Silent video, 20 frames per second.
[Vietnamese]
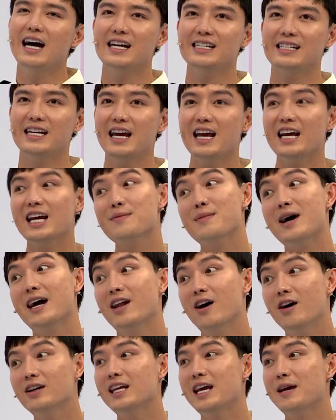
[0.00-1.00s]
anh sẽ hát cái
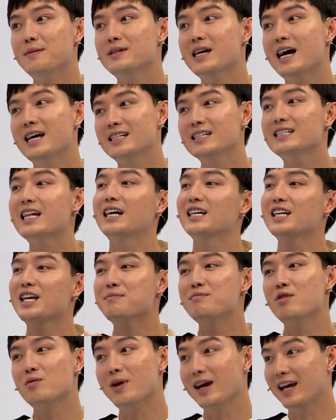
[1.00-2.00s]
bài đó thì em anh sẽ tặng cho
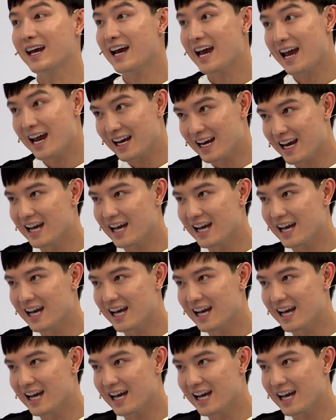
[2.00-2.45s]
em một bài khác